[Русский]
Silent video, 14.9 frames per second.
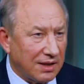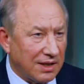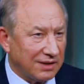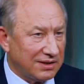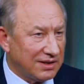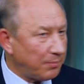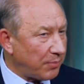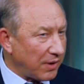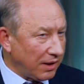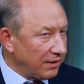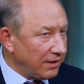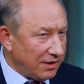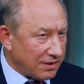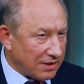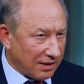как
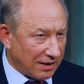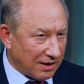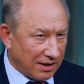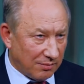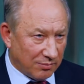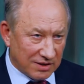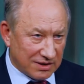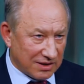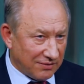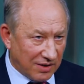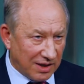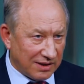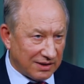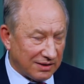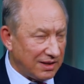дополнительное
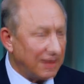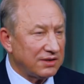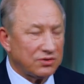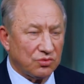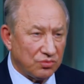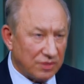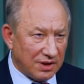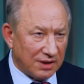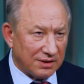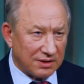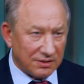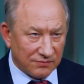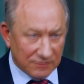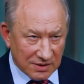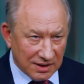образование для
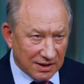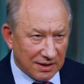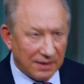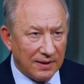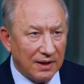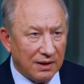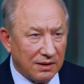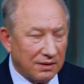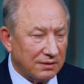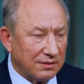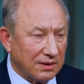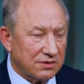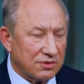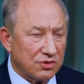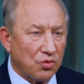студентов, для
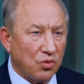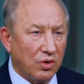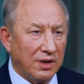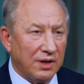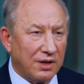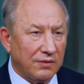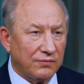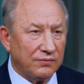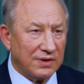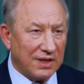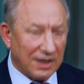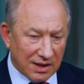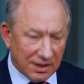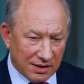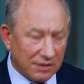так, школьников,
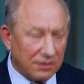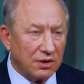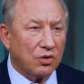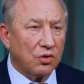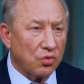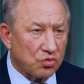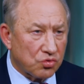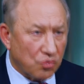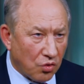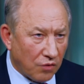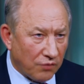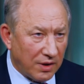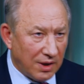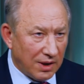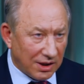для каких-то
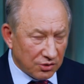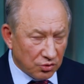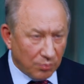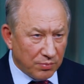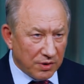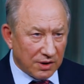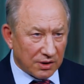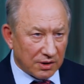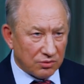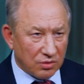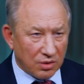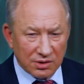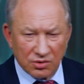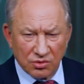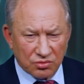кружков. Оно было,
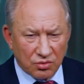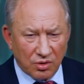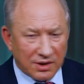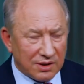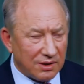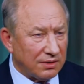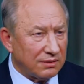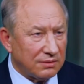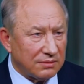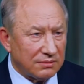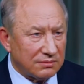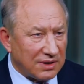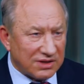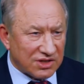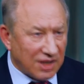но оно только
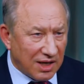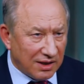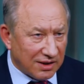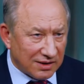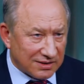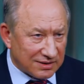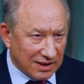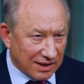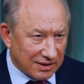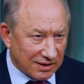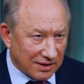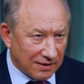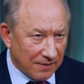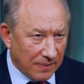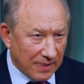начальной стадии.